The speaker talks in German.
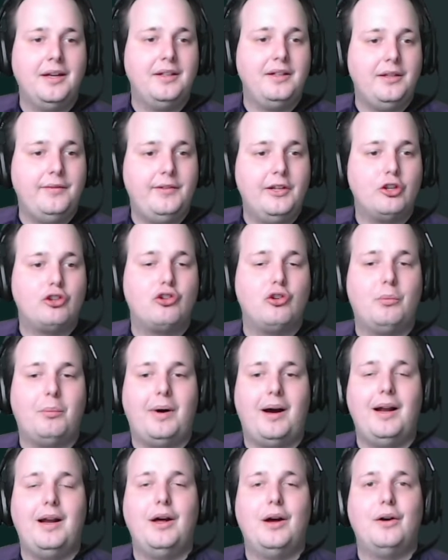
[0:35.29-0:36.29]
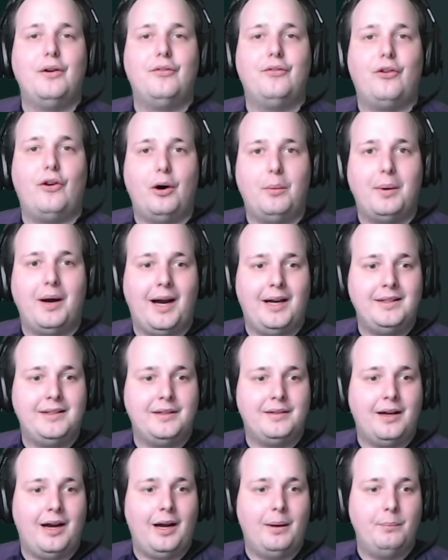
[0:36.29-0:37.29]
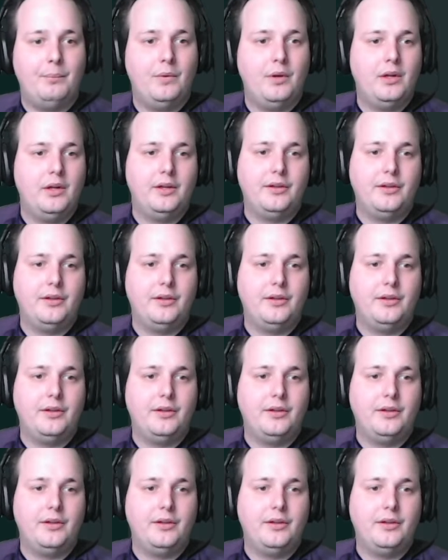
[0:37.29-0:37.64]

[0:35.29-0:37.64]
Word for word: die wir schon mal vorbereitet haben.